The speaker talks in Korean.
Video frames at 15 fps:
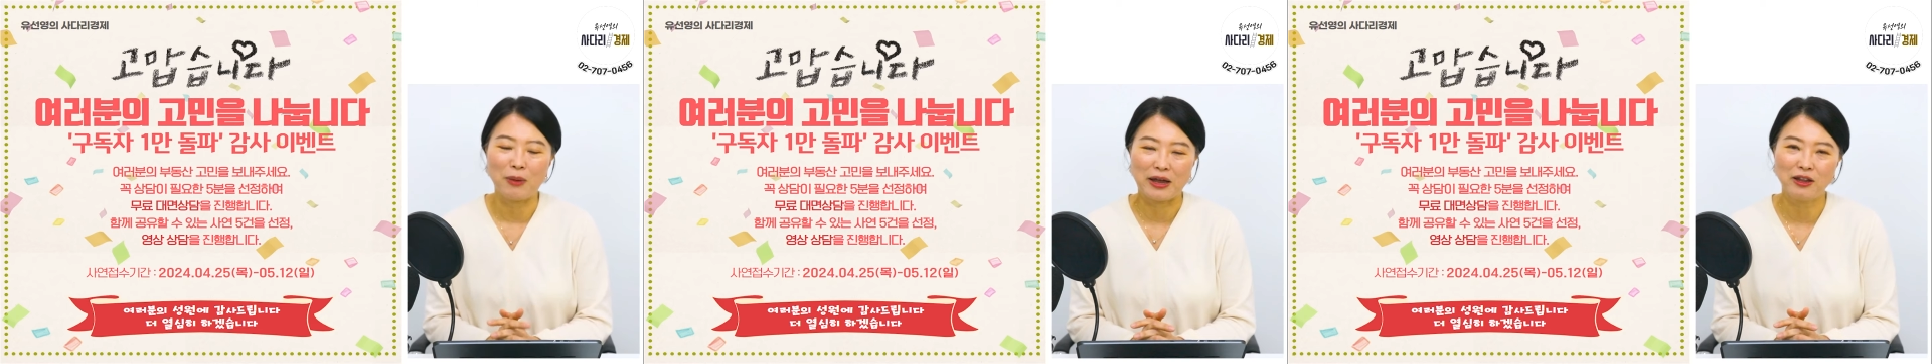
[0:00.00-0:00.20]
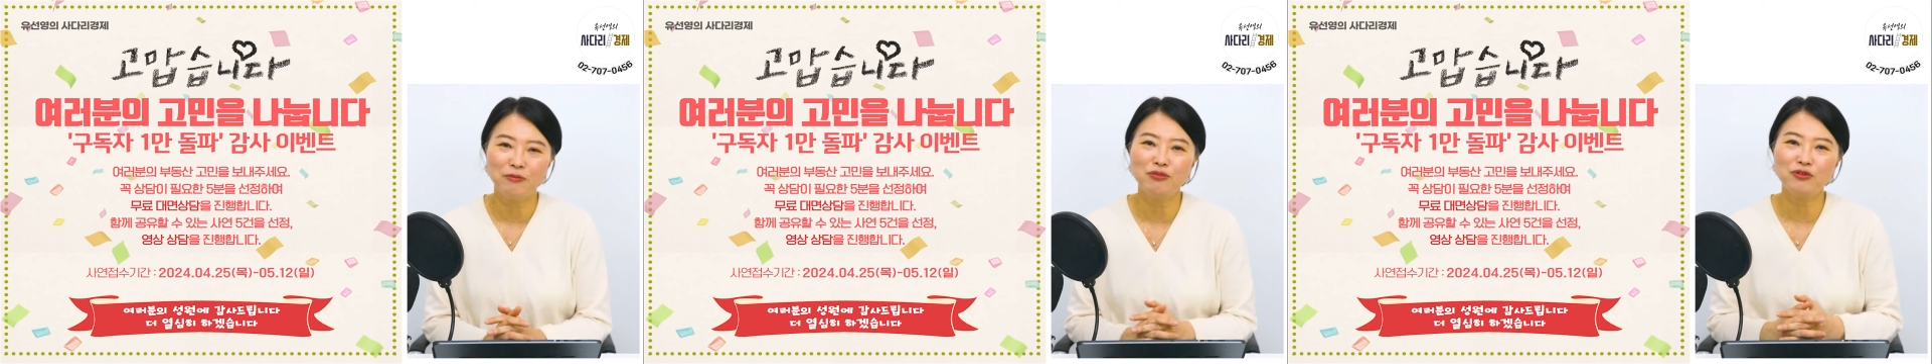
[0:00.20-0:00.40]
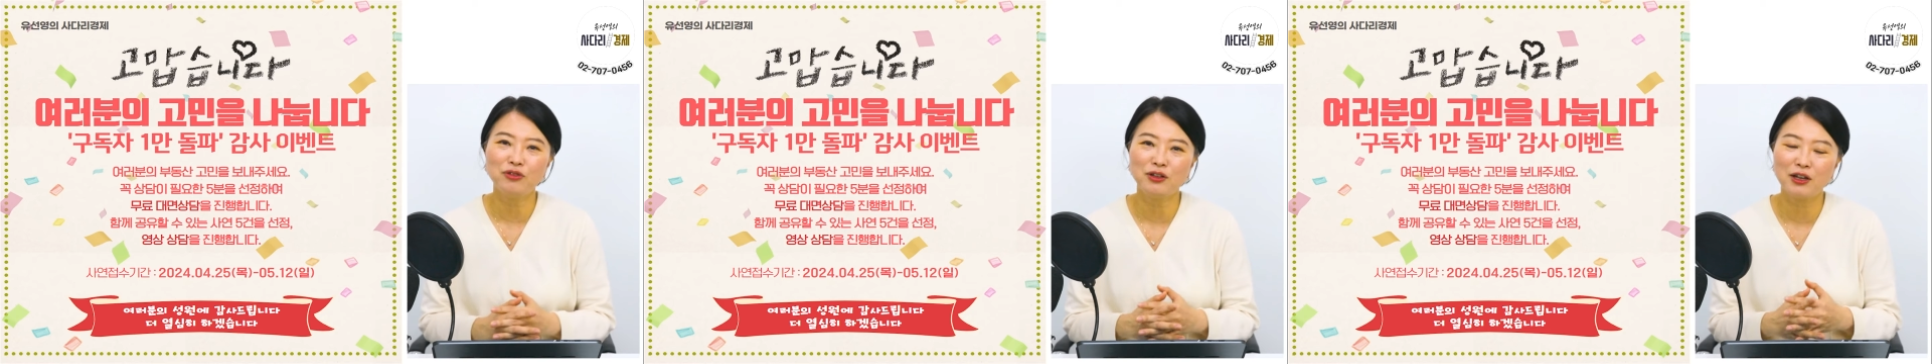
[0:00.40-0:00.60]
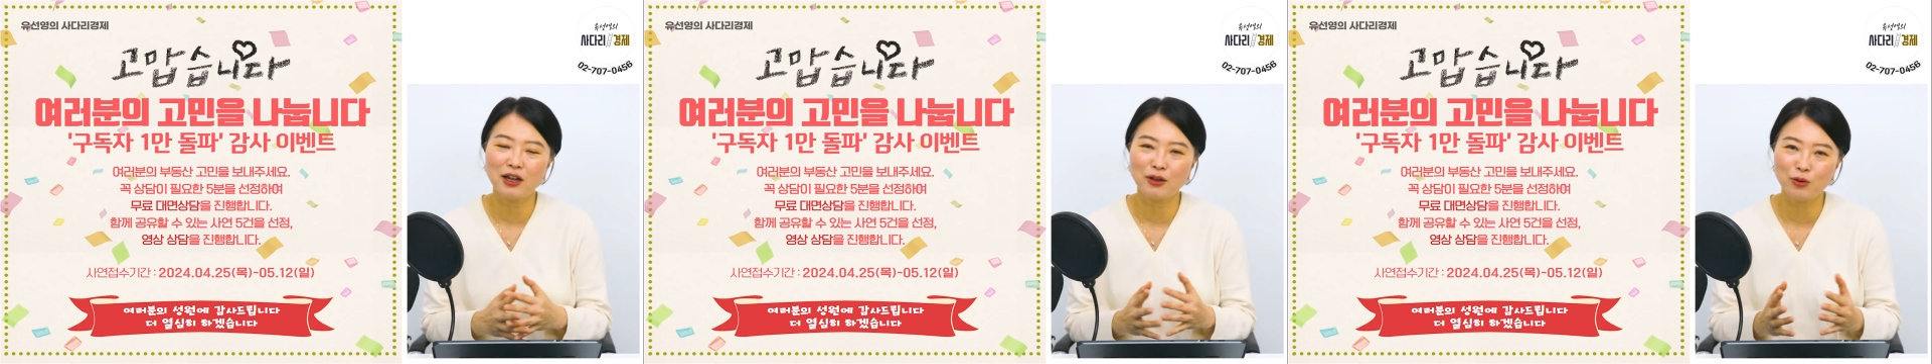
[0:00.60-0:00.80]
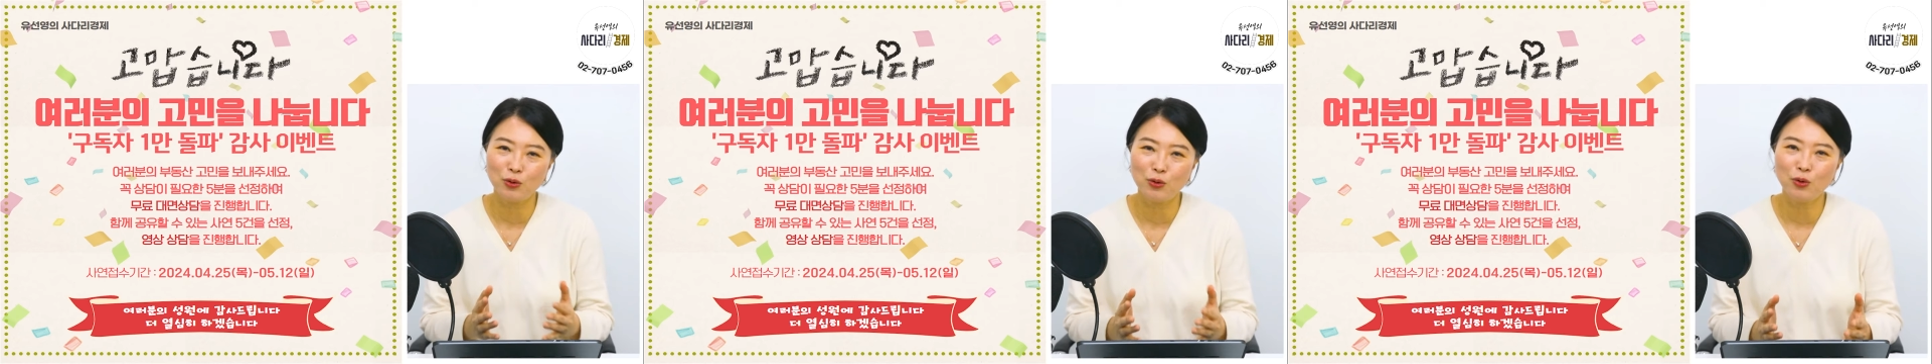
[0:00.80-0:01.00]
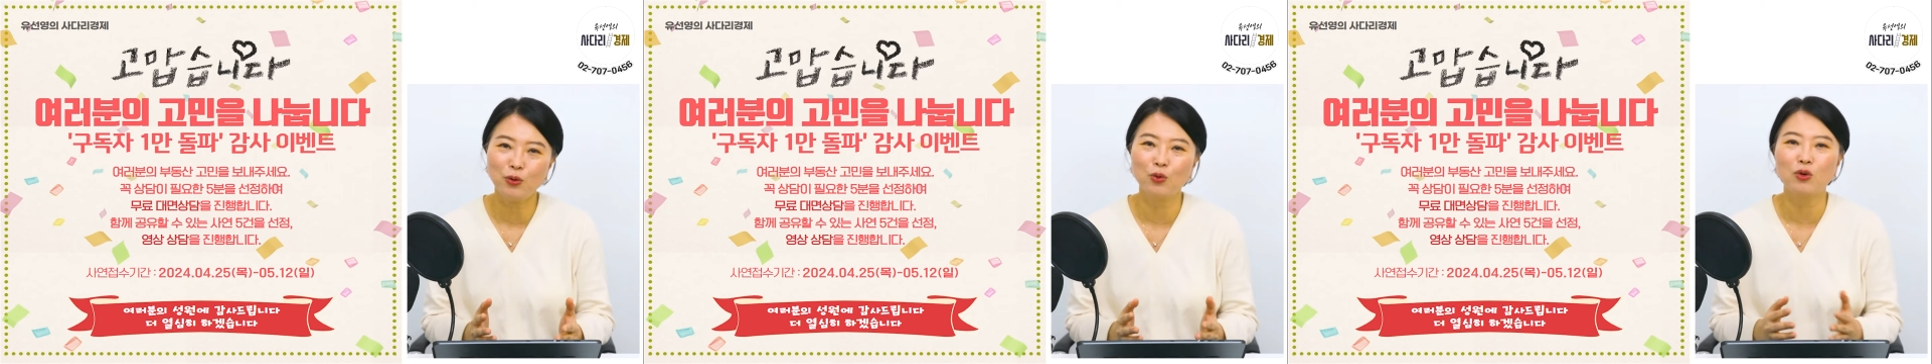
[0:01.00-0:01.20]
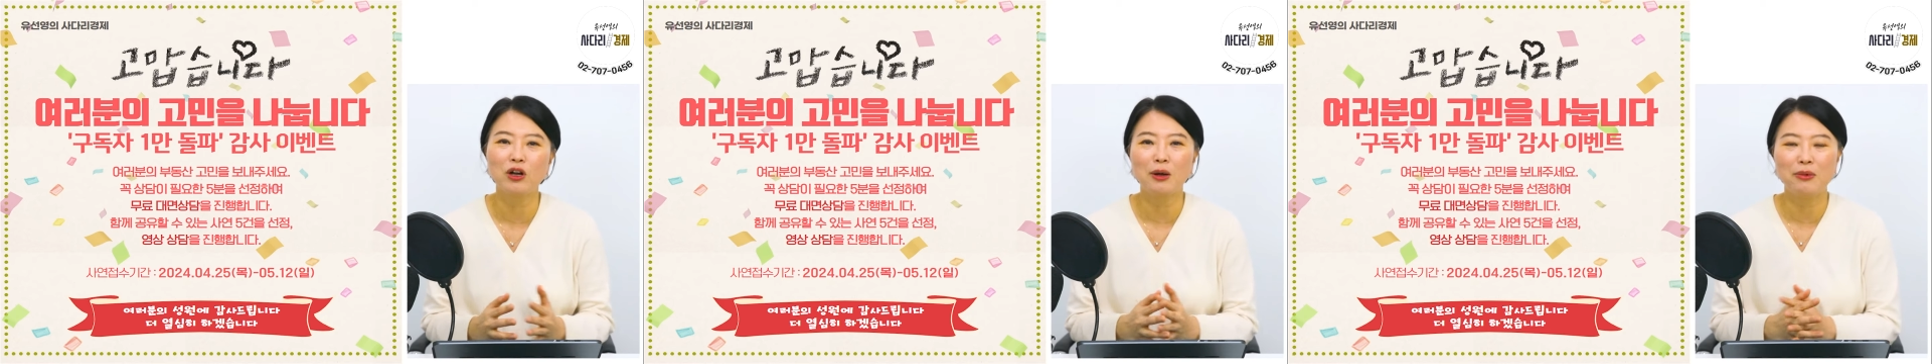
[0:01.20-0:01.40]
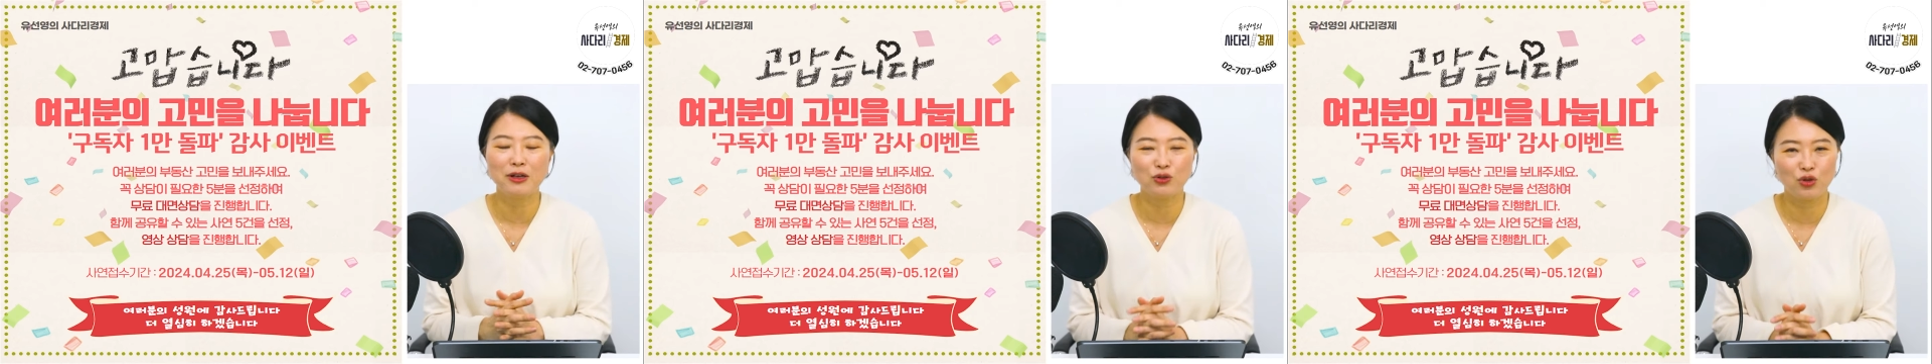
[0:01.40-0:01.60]
많은 분들에게도
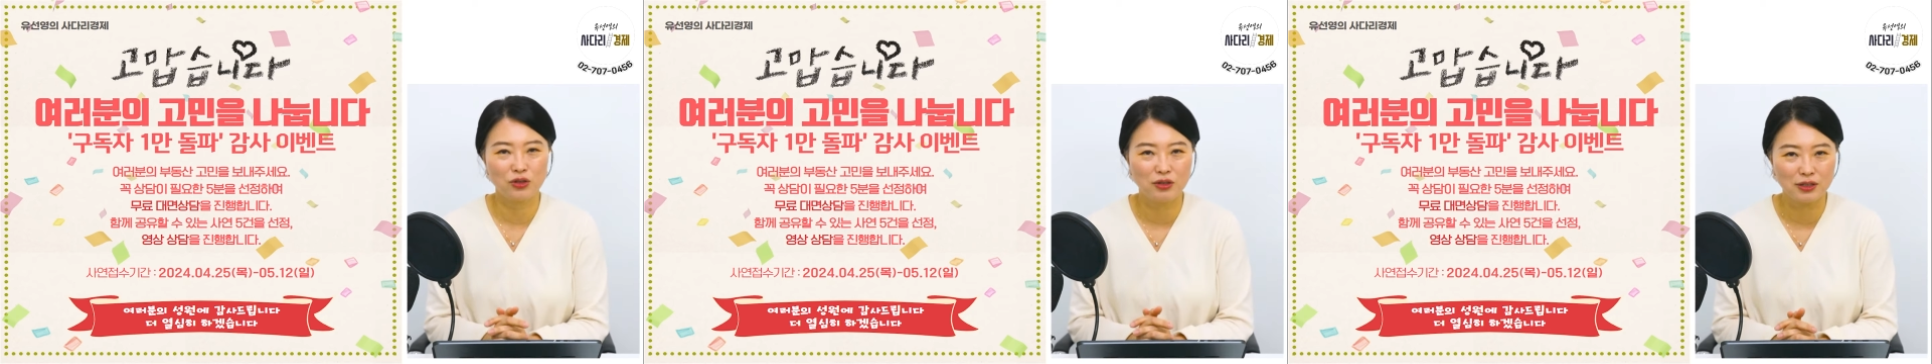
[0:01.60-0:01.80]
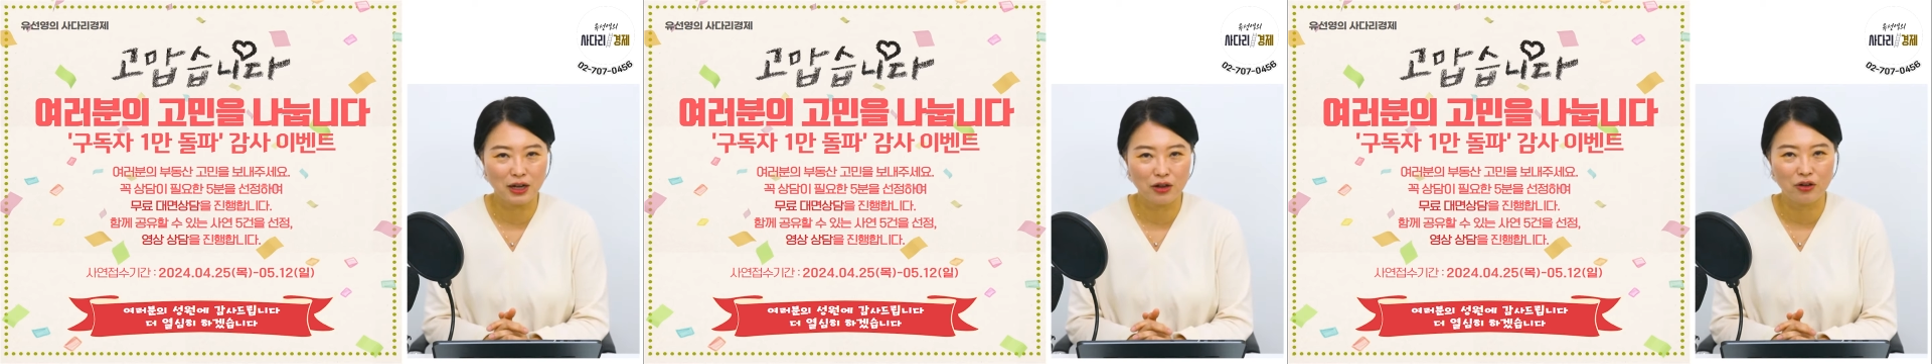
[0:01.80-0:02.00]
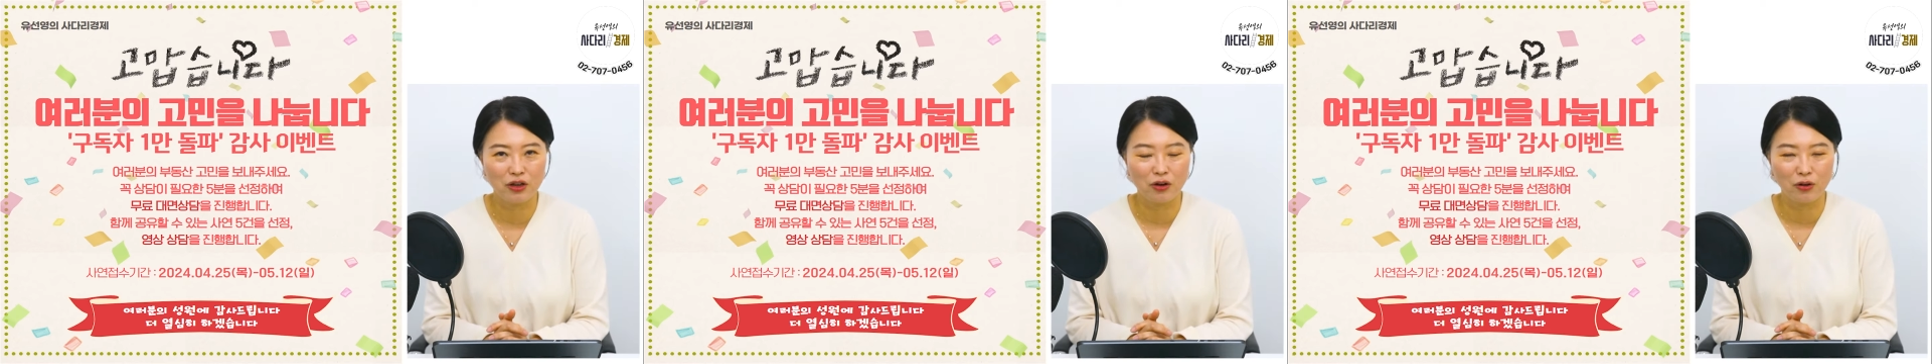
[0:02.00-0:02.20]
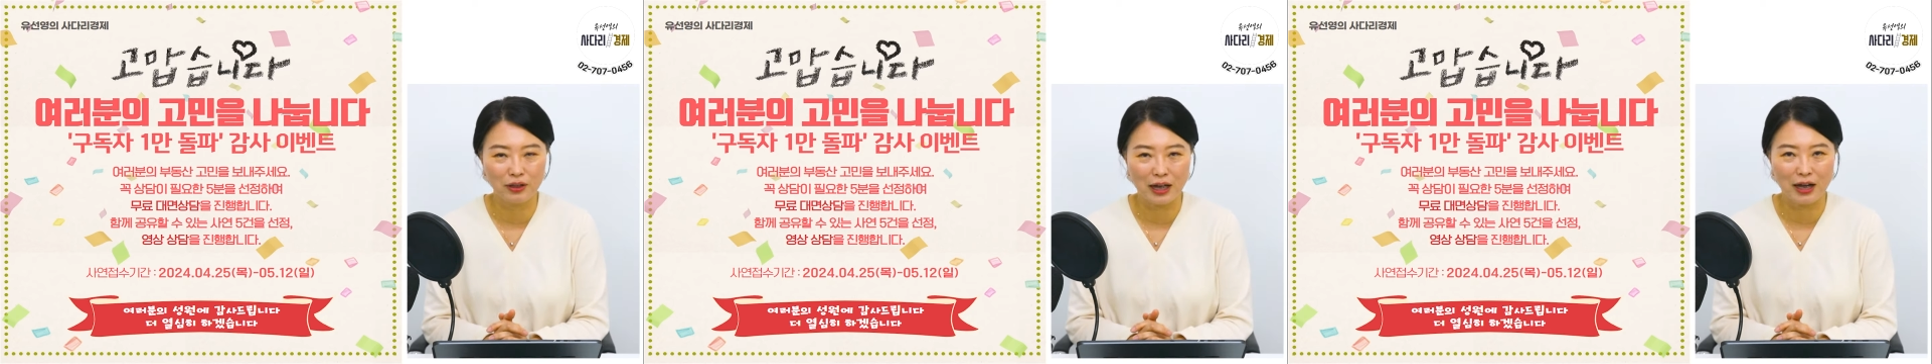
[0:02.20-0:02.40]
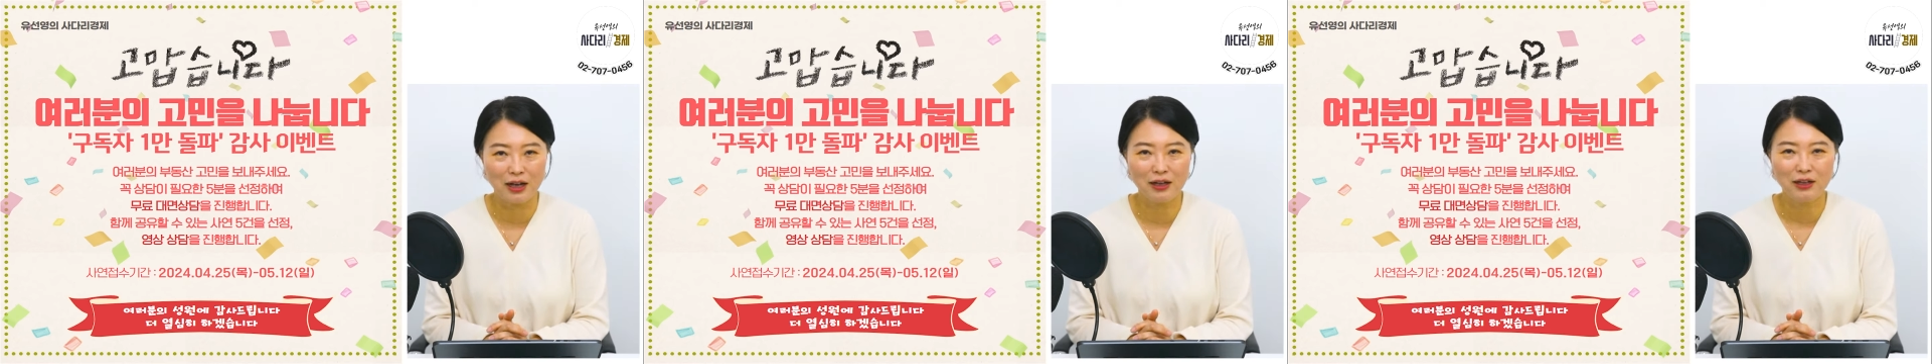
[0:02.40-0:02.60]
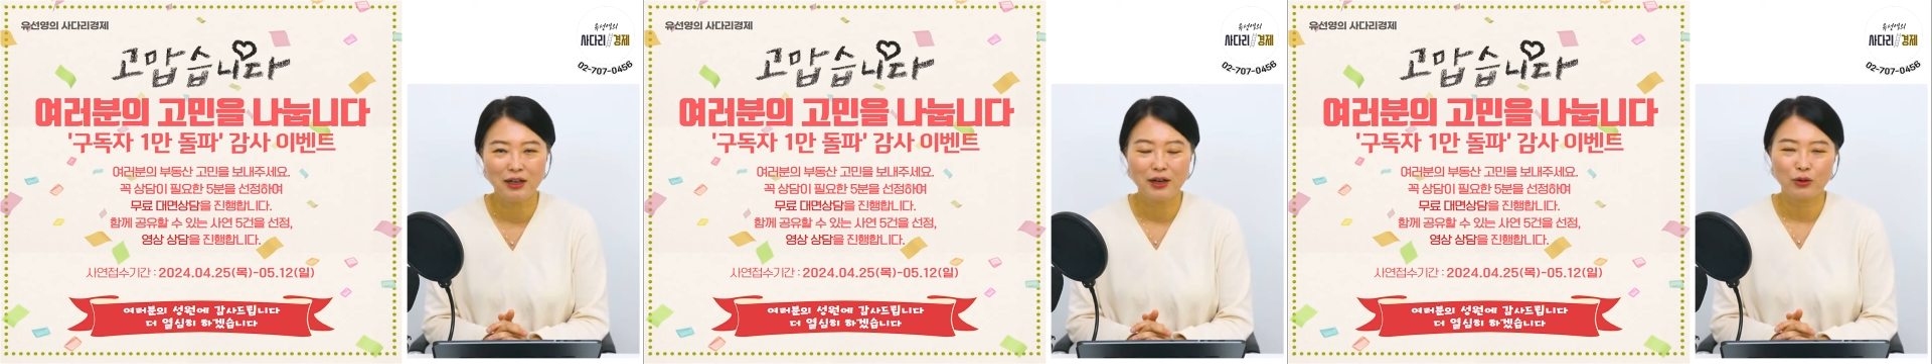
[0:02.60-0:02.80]
공감할 수 있는 사연이거나